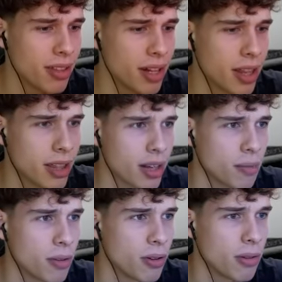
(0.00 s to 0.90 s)
de
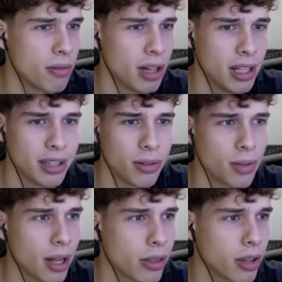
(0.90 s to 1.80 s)
netherrack. Bueno, igual
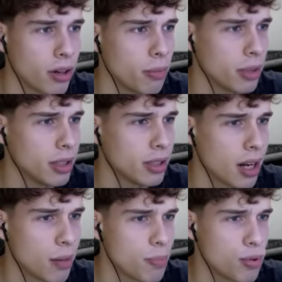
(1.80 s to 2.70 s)
tengo que hacerlo. Voy a
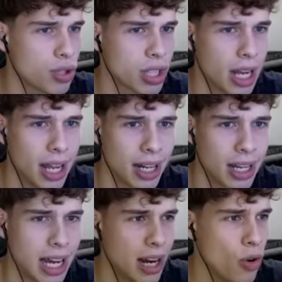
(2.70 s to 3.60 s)
intentar buscar
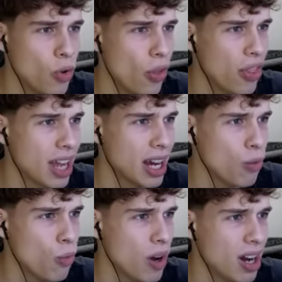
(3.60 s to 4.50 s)
algo de
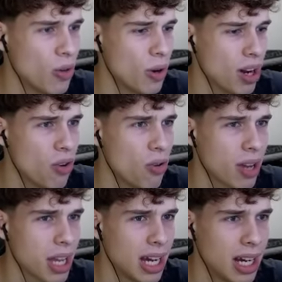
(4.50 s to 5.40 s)
agua o algo
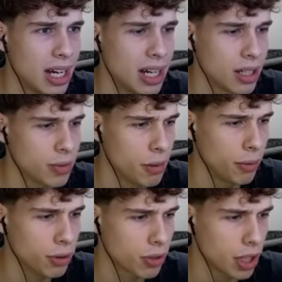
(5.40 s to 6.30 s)
que ha... Te
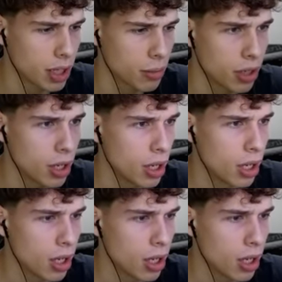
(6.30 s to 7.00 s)
pregunto, ¿qué acabo de...?